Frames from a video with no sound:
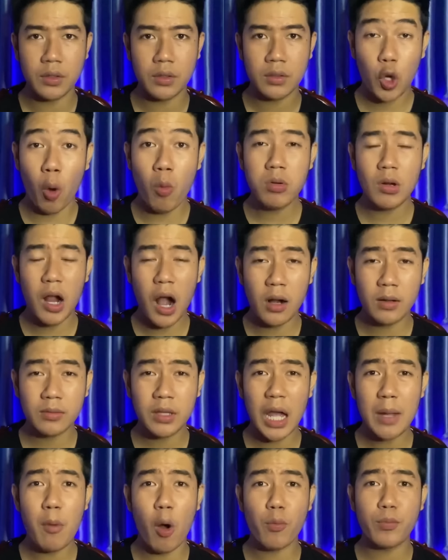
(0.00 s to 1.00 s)
Cũng gần
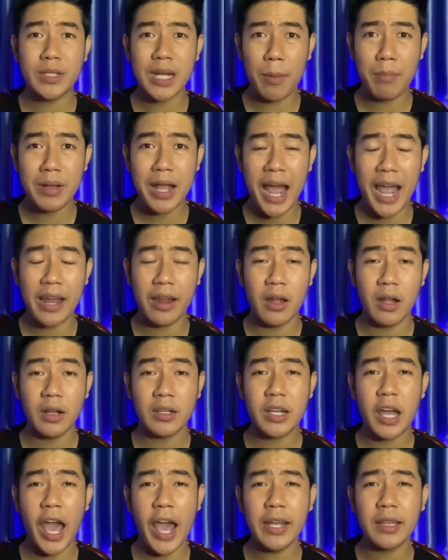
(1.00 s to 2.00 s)
tới 100 ngày
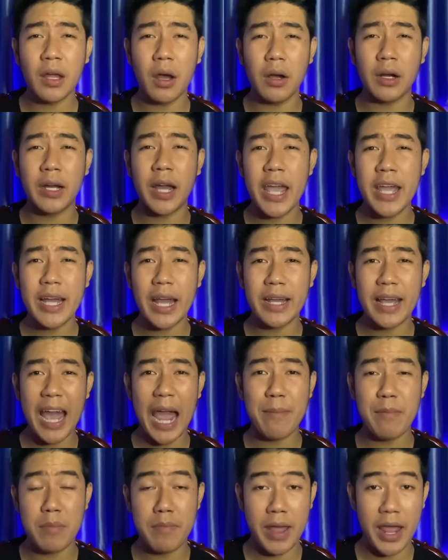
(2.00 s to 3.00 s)
Kể từ khi cái
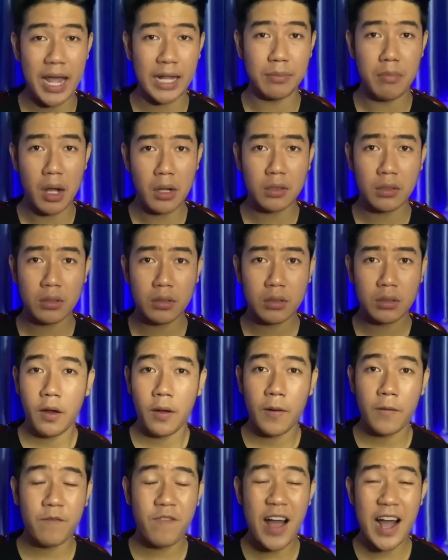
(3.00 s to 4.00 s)
ngày mà mẹ anh mất
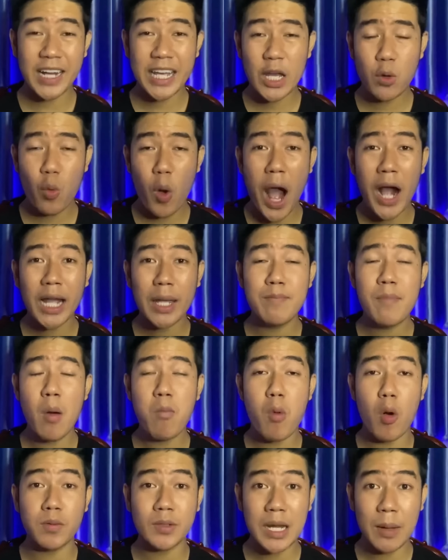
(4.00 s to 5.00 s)
Và khi qua cái
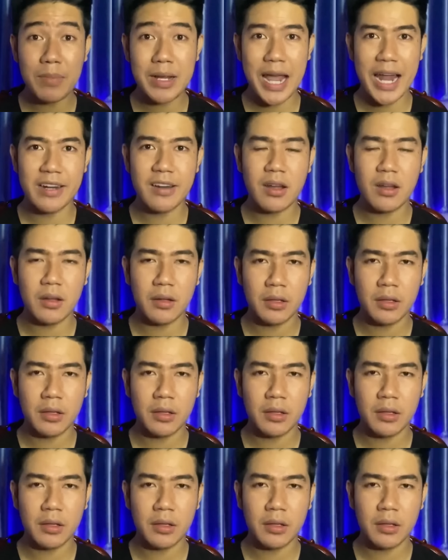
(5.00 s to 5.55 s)
mốc 100 ngày đó